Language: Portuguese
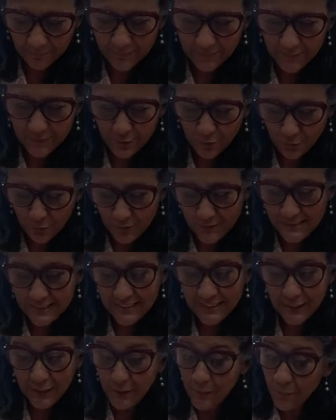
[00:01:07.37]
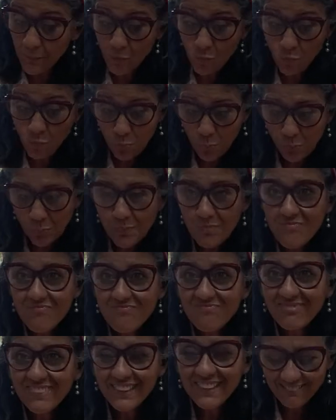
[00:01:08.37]
Se eu conseguir,
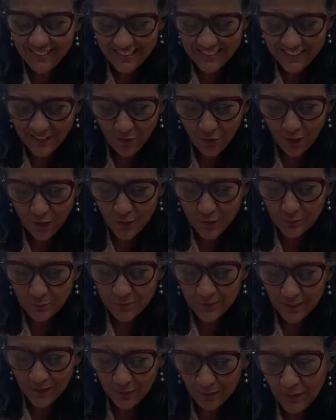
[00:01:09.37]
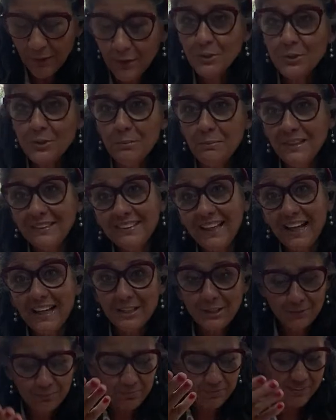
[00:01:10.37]
Vai ser ótimo, porque aí eu leio os
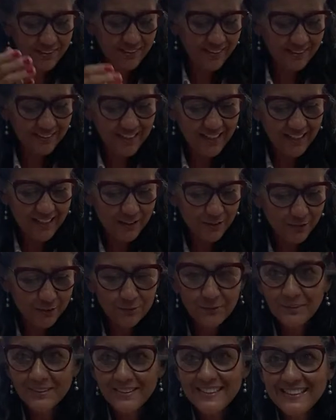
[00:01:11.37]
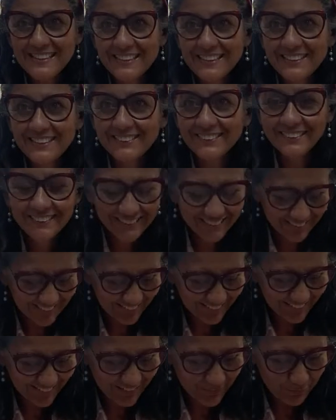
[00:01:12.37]
comentários, porque daí eu não consigo.
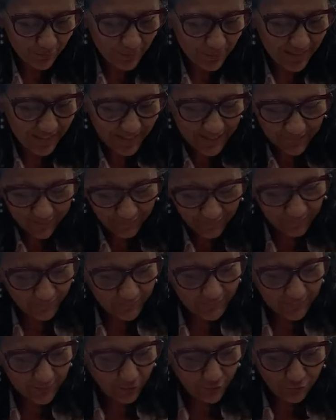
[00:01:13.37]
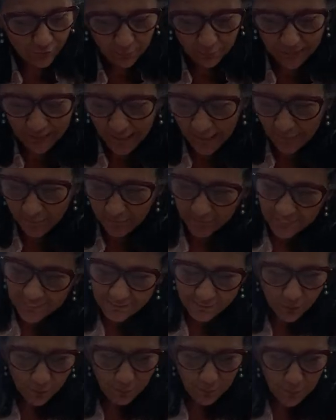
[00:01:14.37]
Peraí. Então vamos lá?
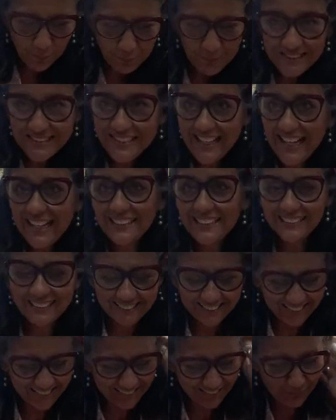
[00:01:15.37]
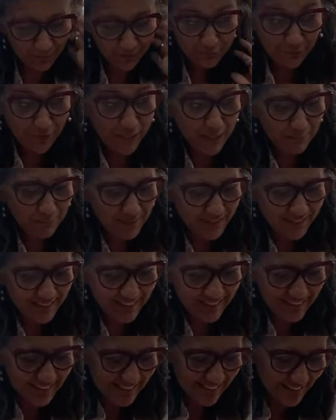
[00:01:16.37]
Vamos começar? Enquanto abre
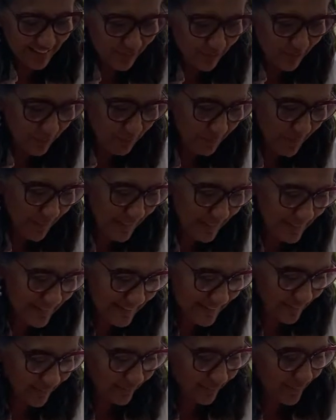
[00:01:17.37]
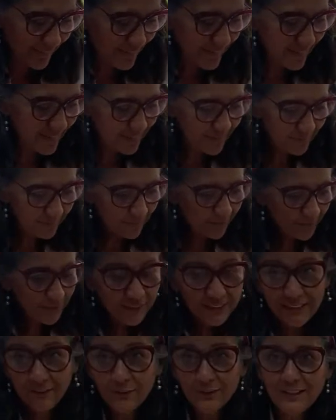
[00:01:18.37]
aqui, a gente começa.
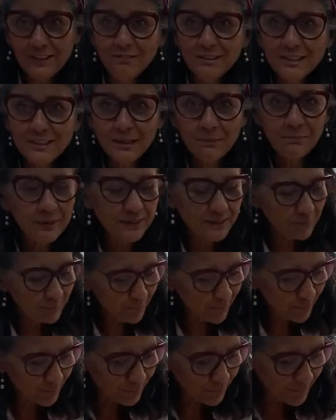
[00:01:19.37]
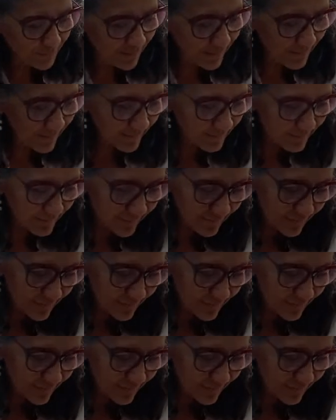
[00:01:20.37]
Porque da outra vez também demorou, né?